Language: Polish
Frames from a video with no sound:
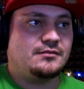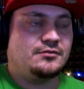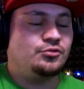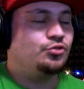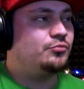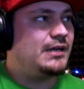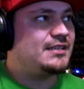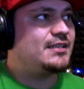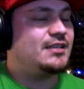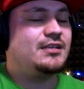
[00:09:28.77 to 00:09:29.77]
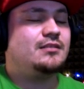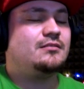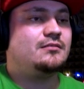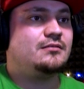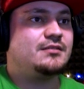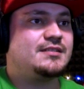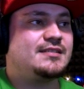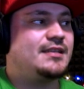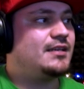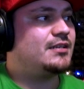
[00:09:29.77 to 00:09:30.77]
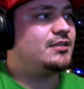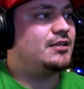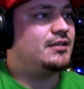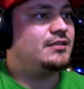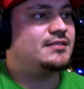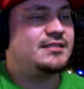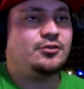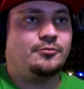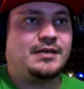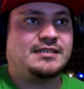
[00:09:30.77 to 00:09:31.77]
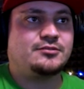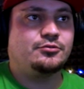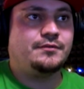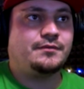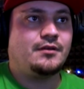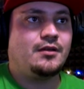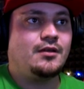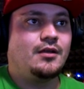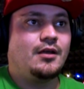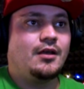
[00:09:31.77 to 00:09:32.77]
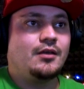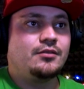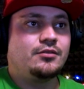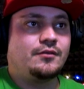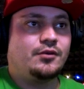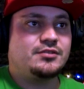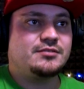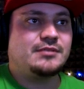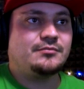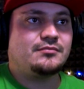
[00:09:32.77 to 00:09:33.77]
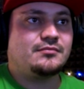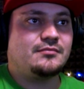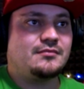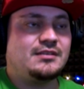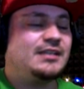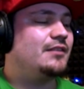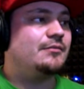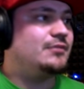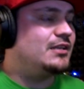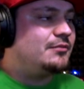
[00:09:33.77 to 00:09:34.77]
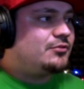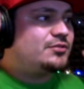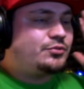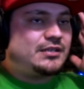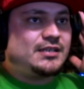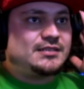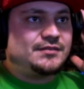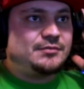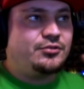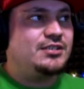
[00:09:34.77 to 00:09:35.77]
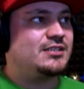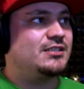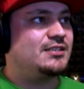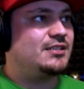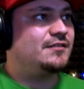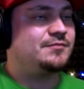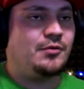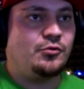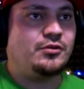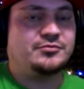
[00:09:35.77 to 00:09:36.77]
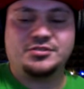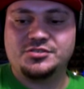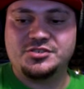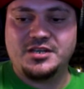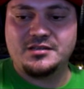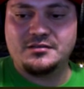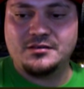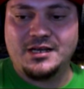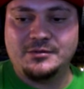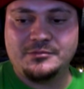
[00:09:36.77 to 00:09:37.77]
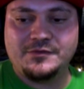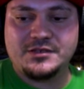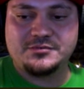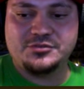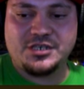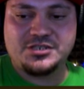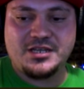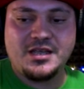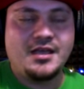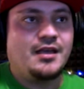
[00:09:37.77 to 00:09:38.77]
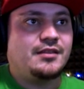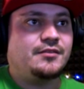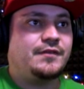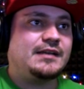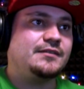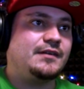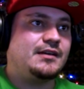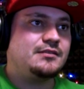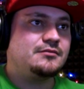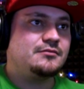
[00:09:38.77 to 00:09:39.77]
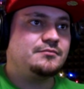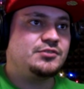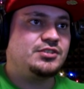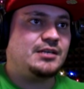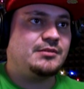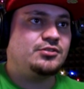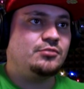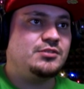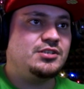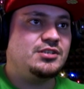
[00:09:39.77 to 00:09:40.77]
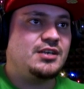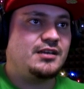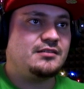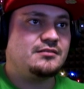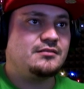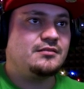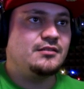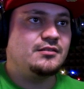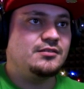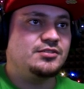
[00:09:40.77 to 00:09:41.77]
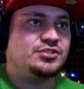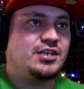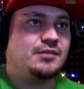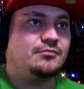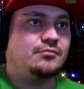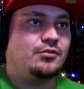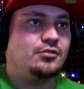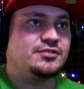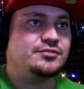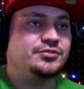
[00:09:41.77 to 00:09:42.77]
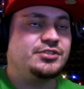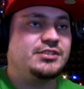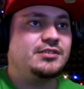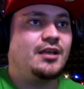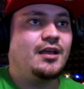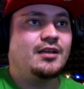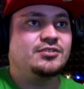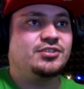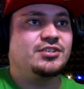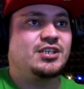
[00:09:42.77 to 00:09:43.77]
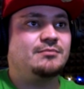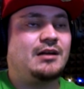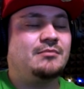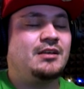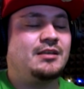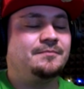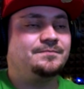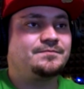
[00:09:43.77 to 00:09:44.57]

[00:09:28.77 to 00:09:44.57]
numerki z tych, e, z tych obrazków, to wychodzą nam... Ja nie wiem, ja nie wiem o co tutaj teraz w tym chodzi, ja, ja się wspomogłem troszeczkę, ale mamy w każdym razie 2-2, czytamy tą linijkę, że moc rusi, czyli że mamy